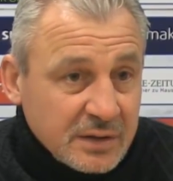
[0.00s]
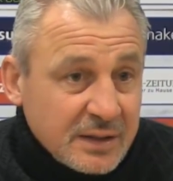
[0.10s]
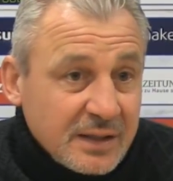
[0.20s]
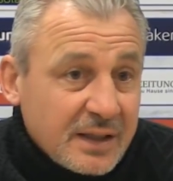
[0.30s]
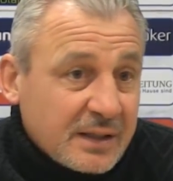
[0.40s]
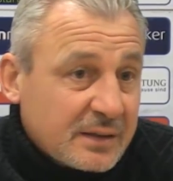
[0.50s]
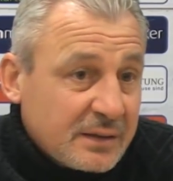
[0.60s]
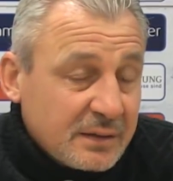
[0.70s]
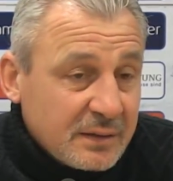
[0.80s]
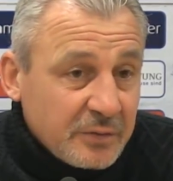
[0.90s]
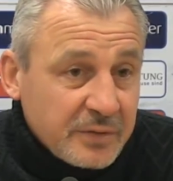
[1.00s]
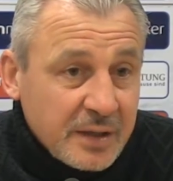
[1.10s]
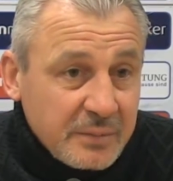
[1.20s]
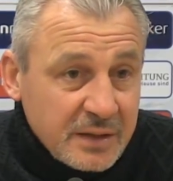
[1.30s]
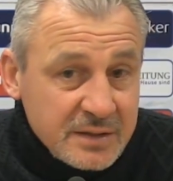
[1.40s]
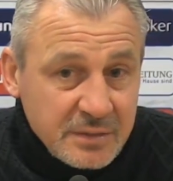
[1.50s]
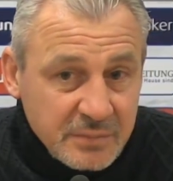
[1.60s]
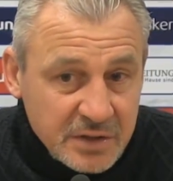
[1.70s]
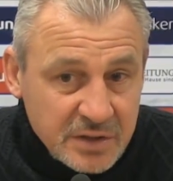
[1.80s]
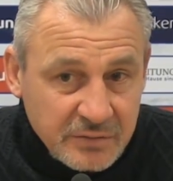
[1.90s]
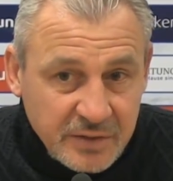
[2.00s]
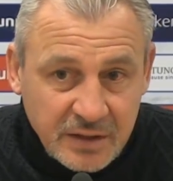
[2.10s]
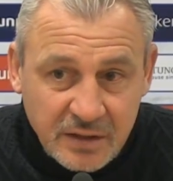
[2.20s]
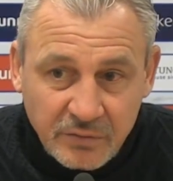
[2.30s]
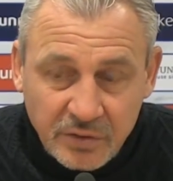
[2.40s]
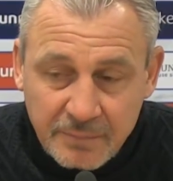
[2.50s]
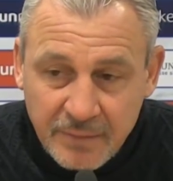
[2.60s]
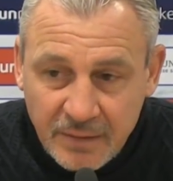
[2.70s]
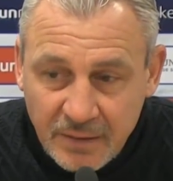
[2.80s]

Danach auf einmal ist die Mannschaft wach geworden.